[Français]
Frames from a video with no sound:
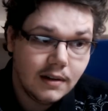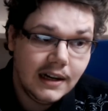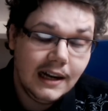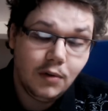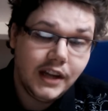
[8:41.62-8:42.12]

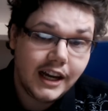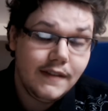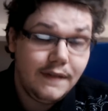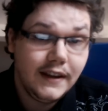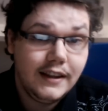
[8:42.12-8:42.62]
Voilà on arrive
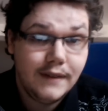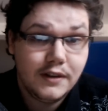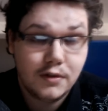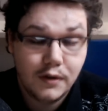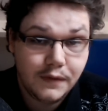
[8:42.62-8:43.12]
à faire des
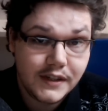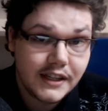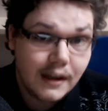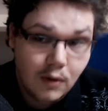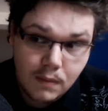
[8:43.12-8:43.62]
vannes sur le
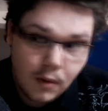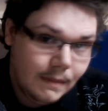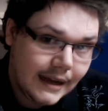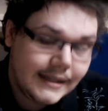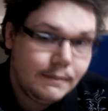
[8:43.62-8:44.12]
physique d'un robot
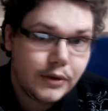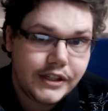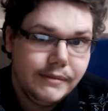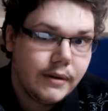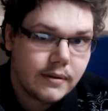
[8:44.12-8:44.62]
bah c'est possible.